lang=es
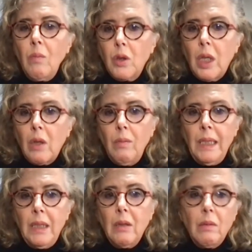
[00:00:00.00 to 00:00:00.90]
mucho
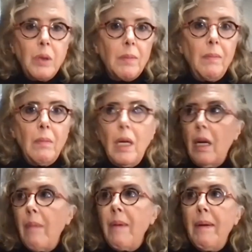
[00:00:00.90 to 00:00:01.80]
argumento, pues
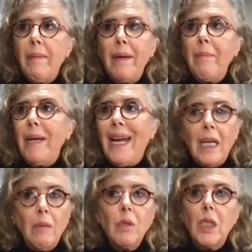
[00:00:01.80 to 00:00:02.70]
a mí me,
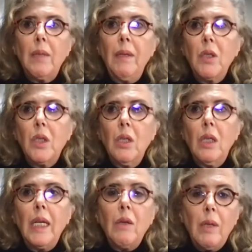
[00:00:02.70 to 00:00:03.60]
haría muchísima
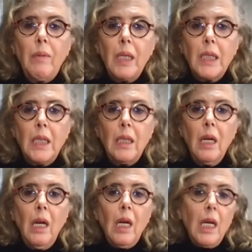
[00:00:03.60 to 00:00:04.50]
ilusión leer un libro así.
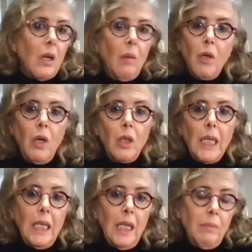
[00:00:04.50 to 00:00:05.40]
Y como no lo
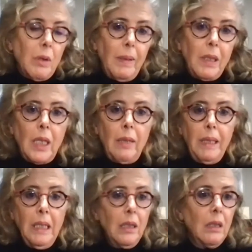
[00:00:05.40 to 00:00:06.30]
tenía, pues me lo
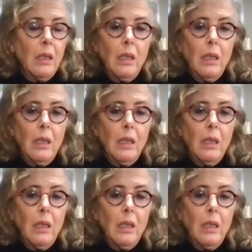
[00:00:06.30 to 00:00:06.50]
escribí.